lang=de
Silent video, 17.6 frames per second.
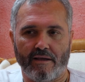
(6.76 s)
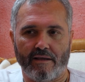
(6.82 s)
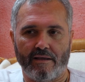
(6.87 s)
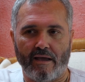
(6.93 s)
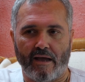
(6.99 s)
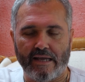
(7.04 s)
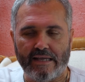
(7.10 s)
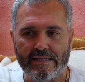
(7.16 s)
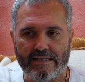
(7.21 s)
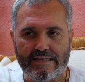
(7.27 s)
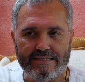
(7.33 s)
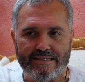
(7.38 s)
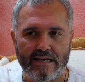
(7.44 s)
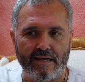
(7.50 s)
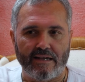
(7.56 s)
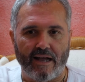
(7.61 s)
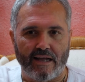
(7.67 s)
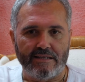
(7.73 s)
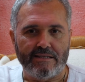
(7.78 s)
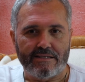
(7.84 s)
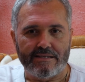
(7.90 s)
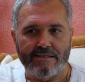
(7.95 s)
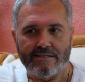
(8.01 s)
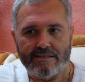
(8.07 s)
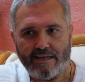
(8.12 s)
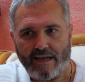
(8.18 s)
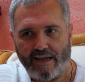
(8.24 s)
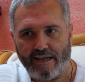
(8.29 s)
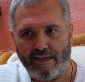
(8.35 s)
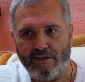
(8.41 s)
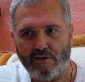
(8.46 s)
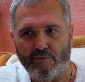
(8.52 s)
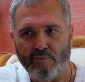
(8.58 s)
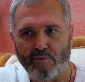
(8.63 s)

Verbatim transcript: ja, in dieser ganzen Zeit,